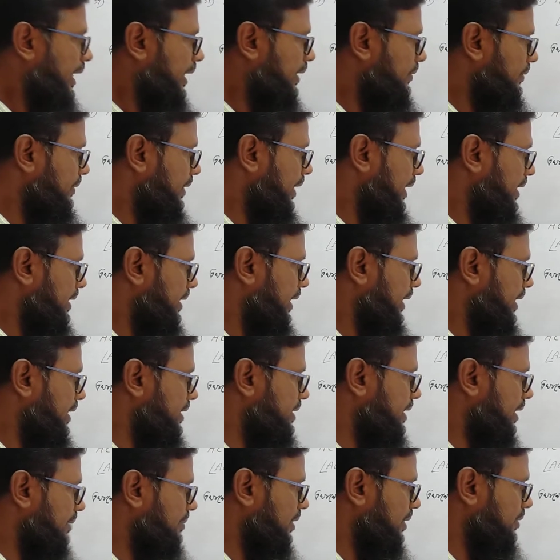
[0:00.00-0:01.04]
এখন এটা
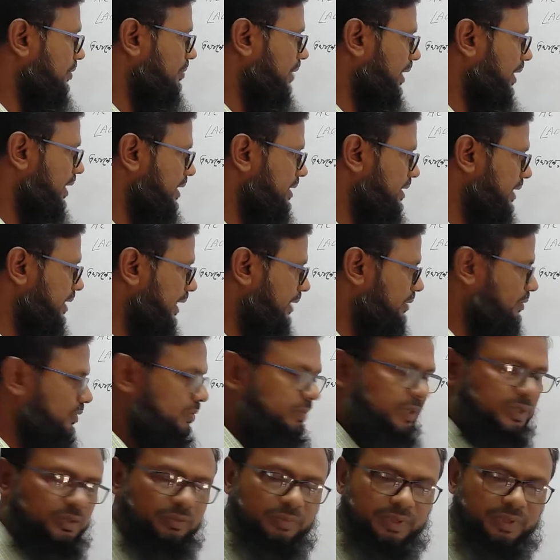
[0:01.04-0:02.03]
হিসাবটা তোমরা নিজেরাই করবা